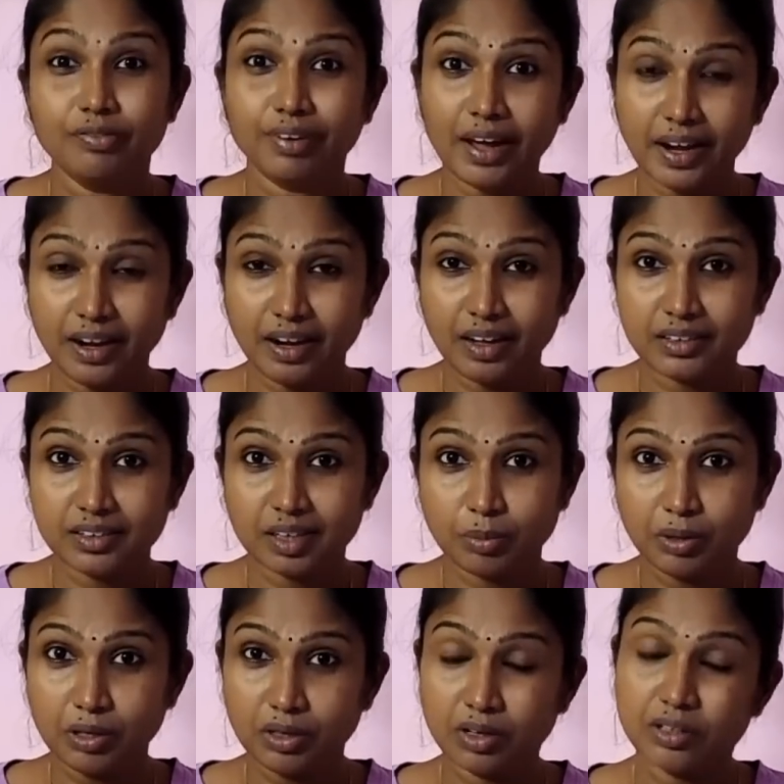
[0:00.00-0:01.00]
ஃபேட் லாஸ்
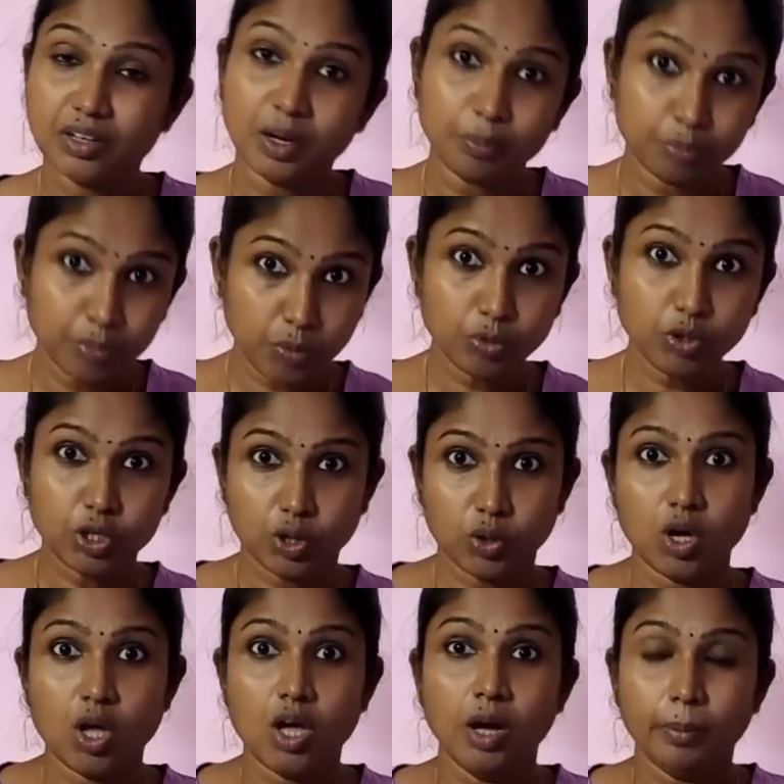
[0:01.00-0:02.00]
அப்படின்றது ரொம்ப
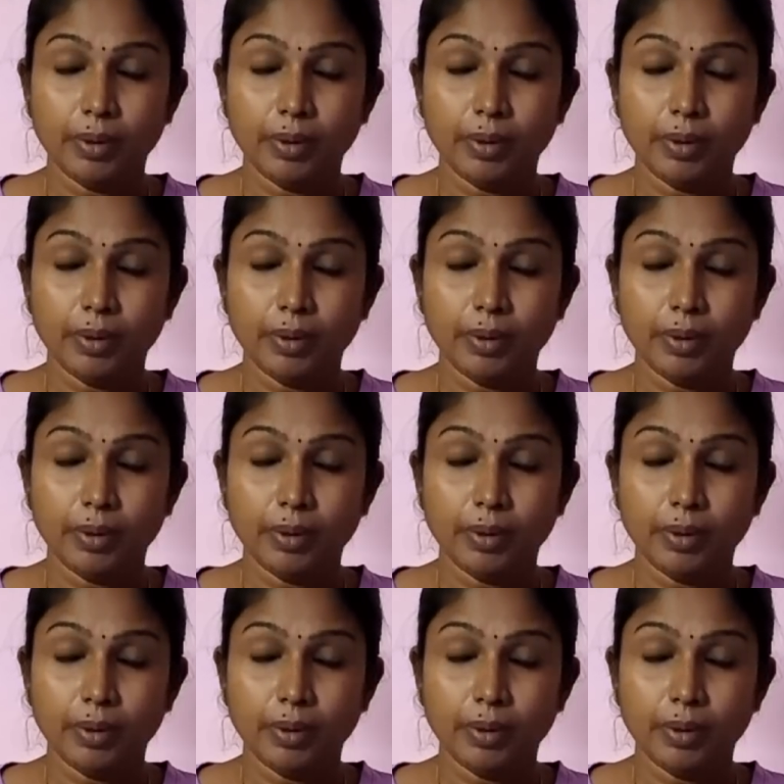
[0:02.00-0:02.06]
முக்கியம்